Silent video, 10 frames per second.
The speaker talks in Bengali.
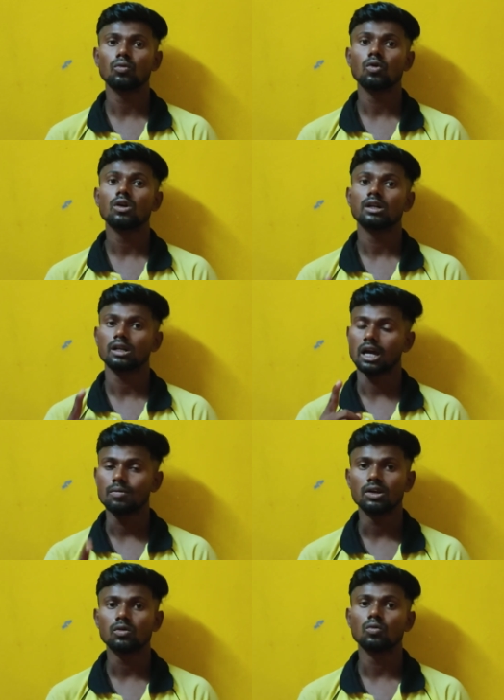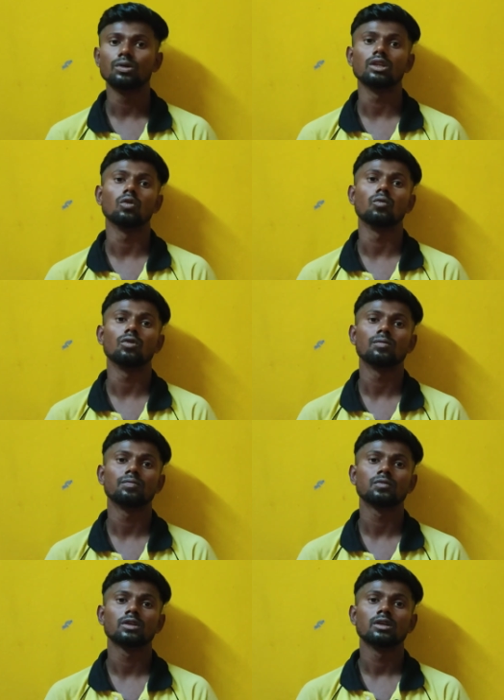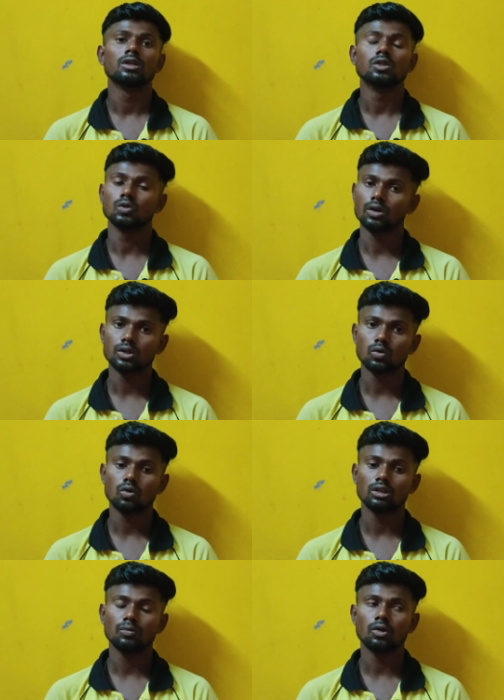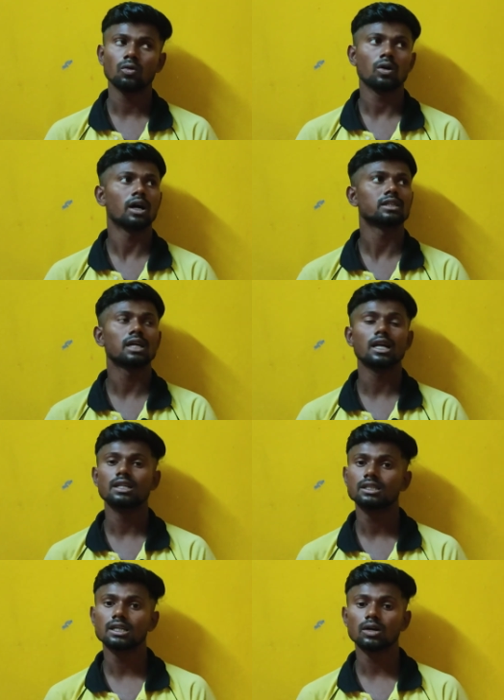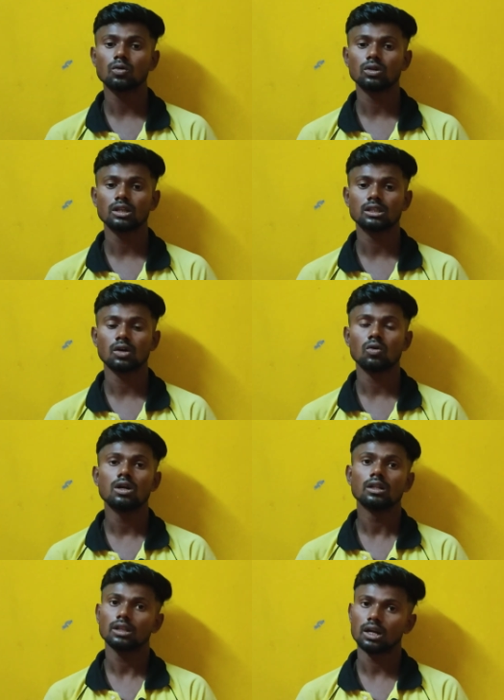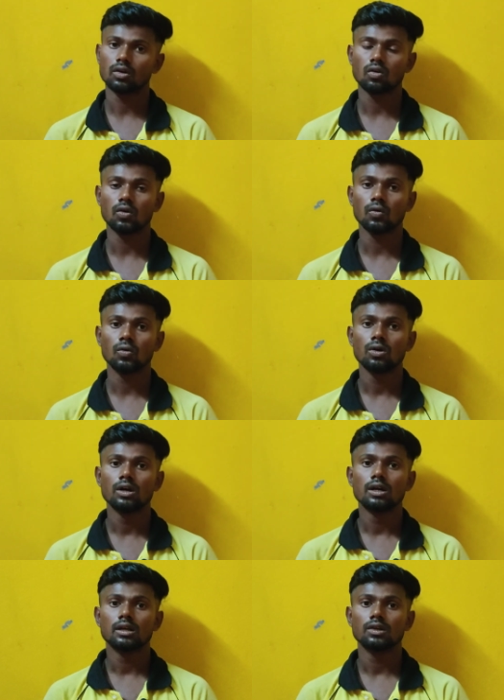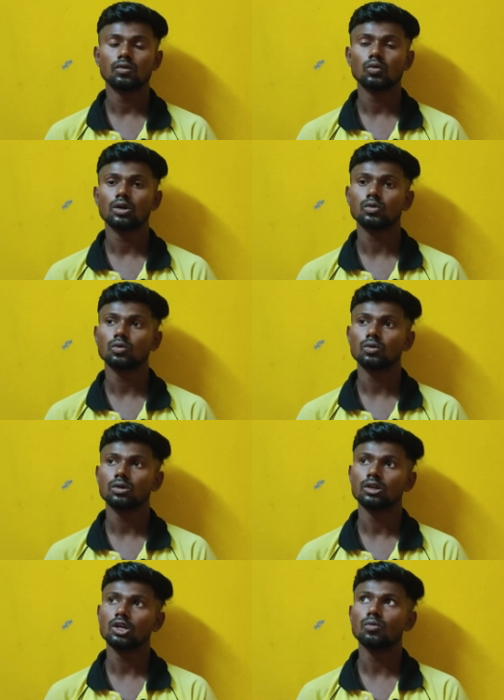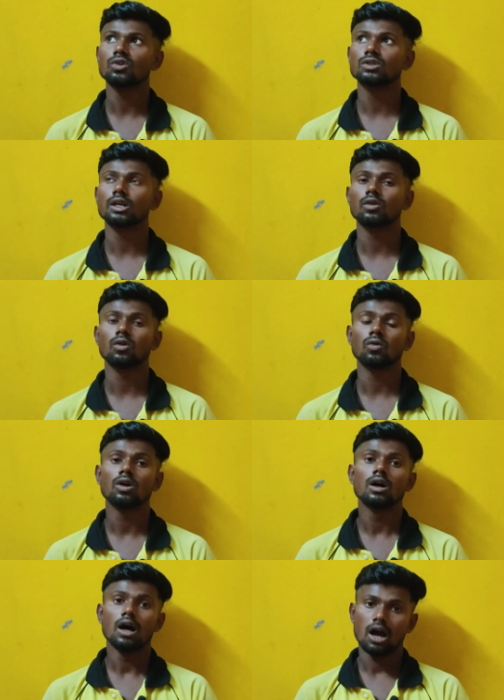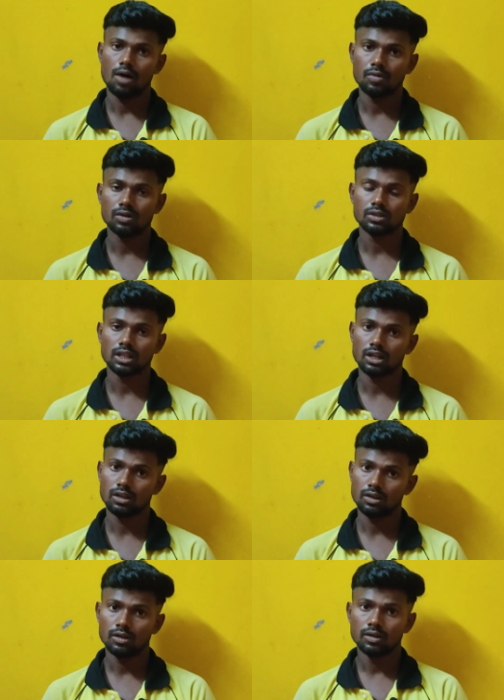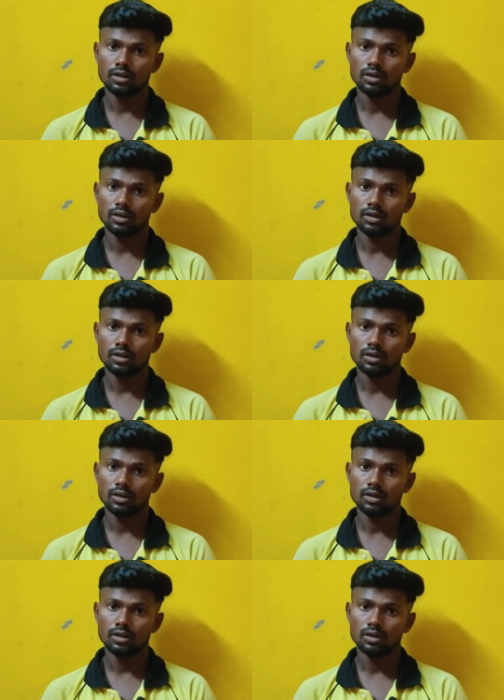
দেবো টাইমিং কমিয়ে দেবো যোগাযোগ করতে পারো আর যারা নিজেরা করতে চাও তারা করো কিন্তু একটু নিয়ম অনুযায়ী করো আমার চ্যানেলে